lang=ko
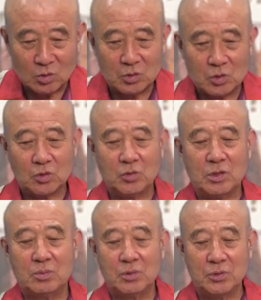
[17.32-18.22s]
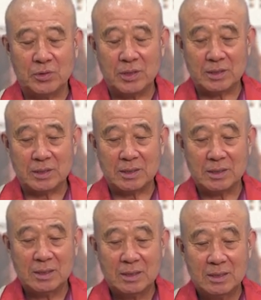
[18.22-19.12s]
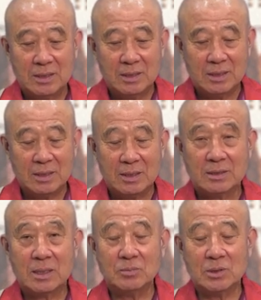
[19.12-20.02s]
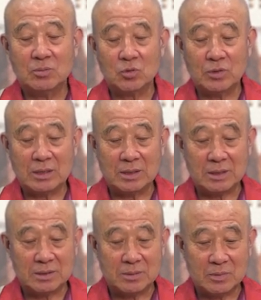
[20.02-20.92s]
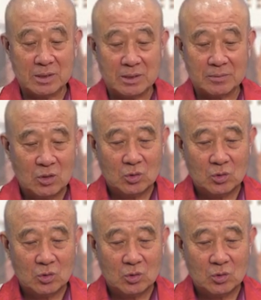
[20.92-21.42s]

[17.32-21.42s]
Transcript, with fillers: 소위 종교와 불교 이야기 36강이 어, 되겠습니다.